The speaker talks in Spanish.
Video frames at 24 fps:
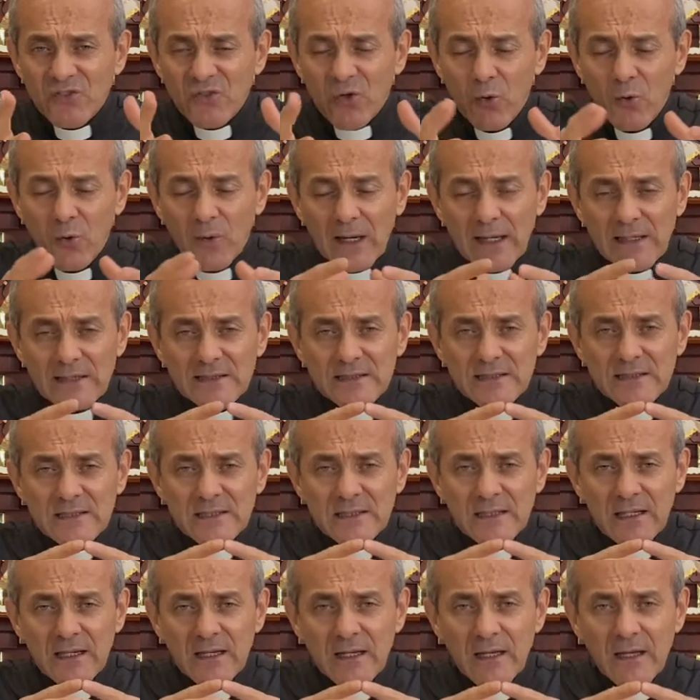obras,
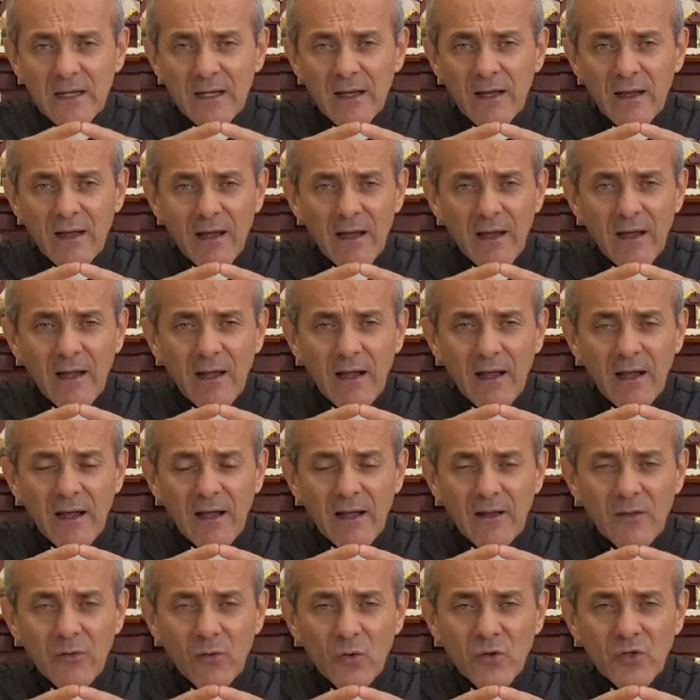eh,
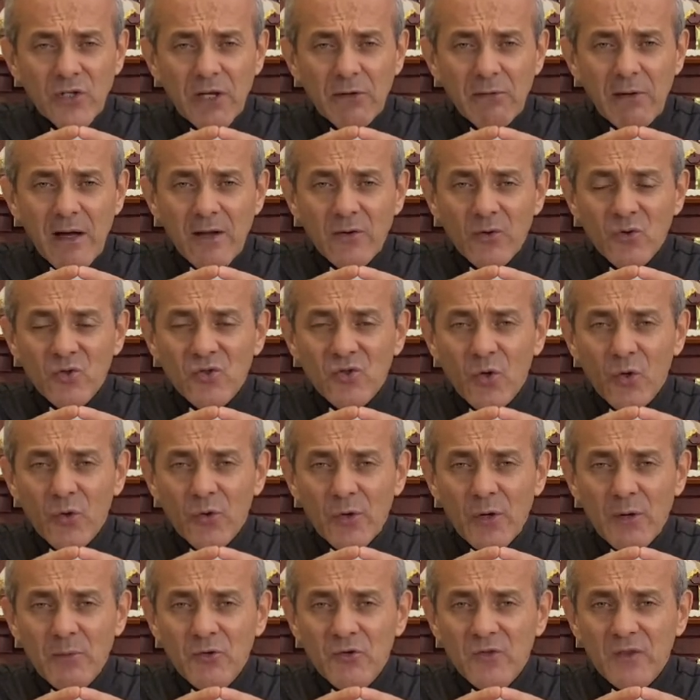nos lleva a
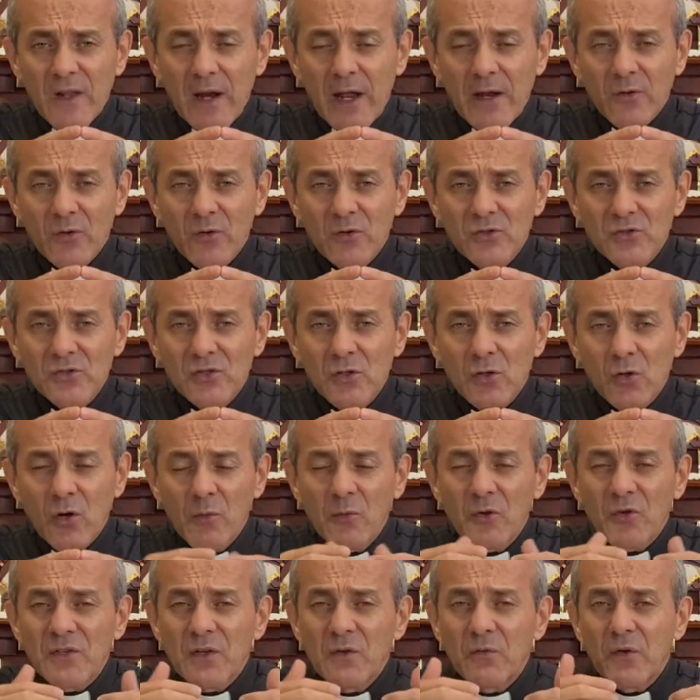nosotros a mostrarnos
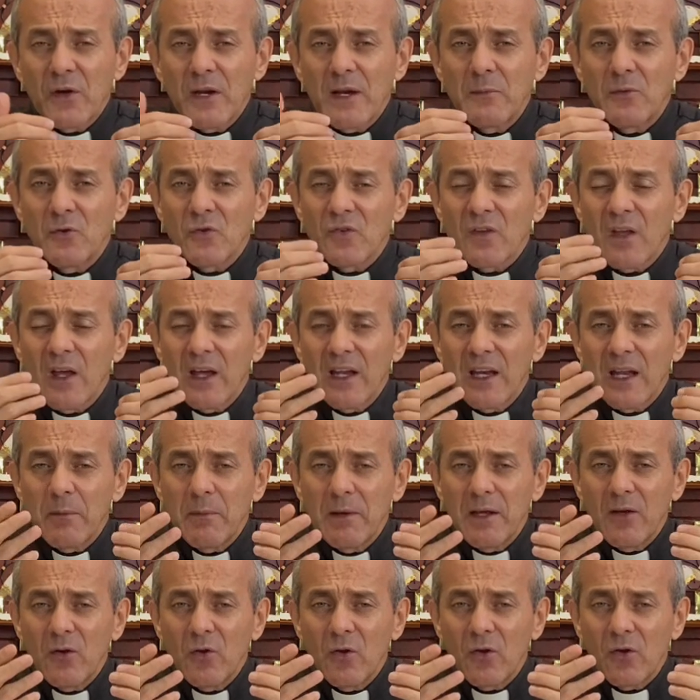como si fuéramos
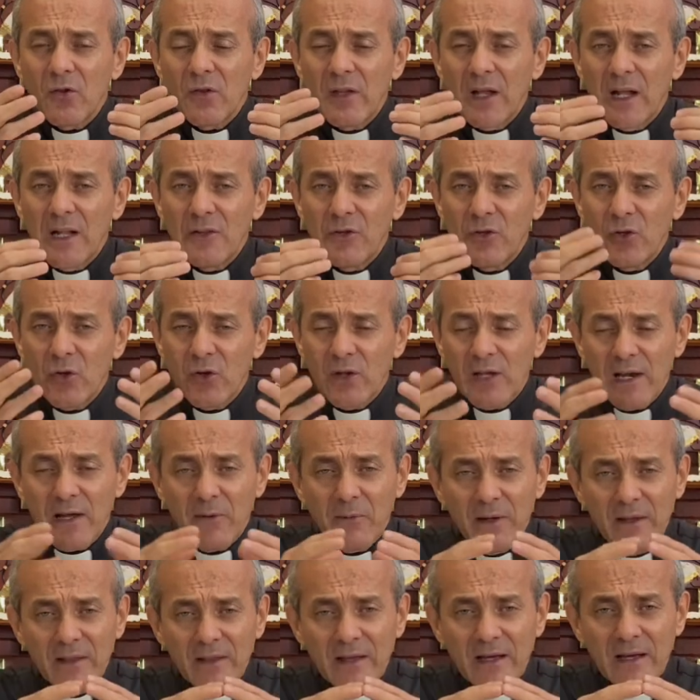enemigos del Dios de la
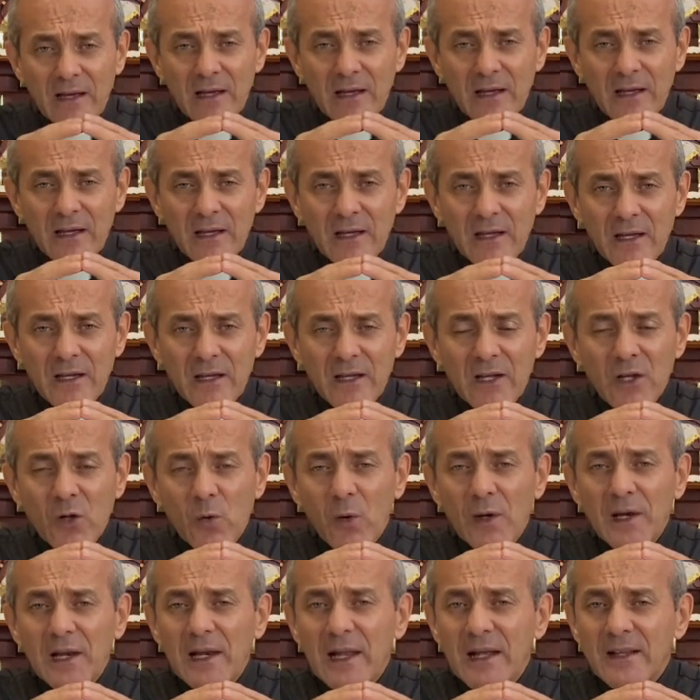vida. ¿Y
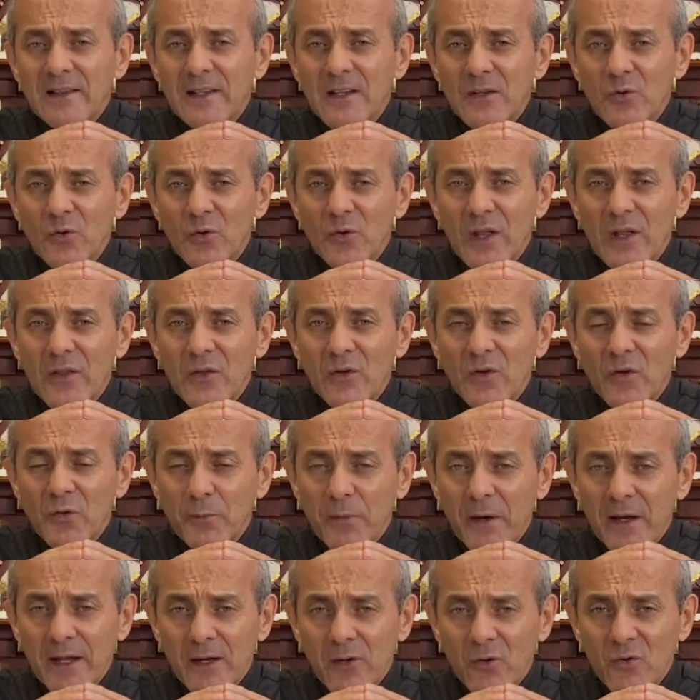cuál es la actitud de Dios
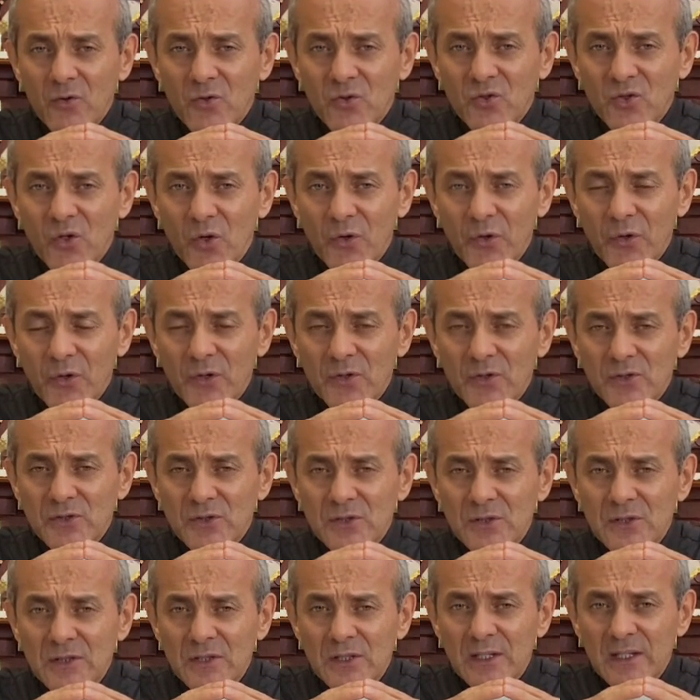para con nosotros?
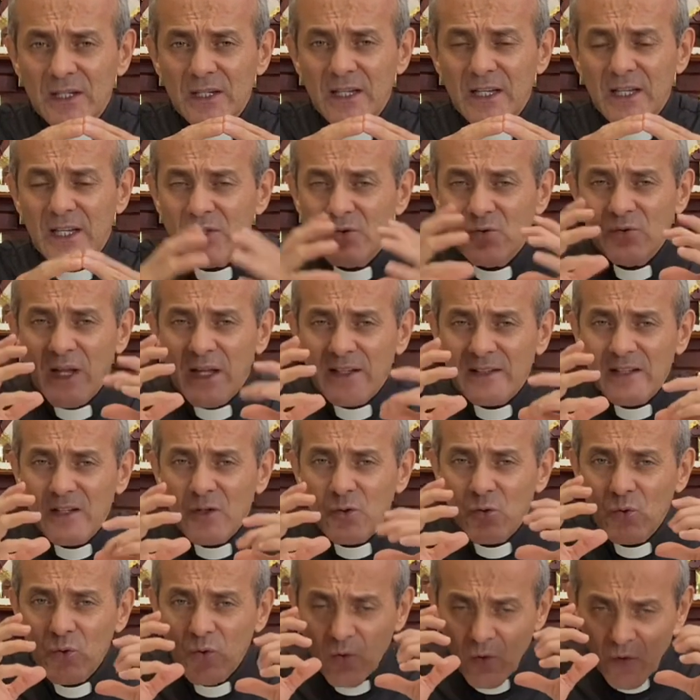Es una
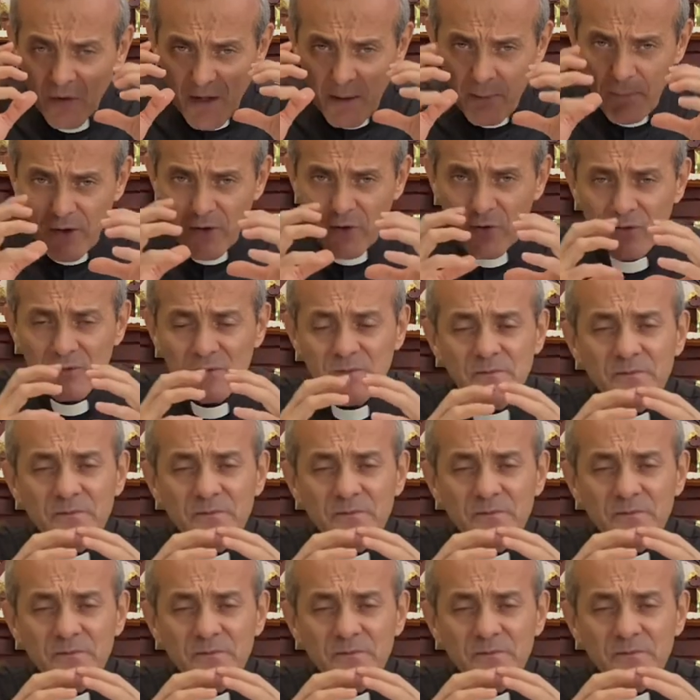actitud de perdón,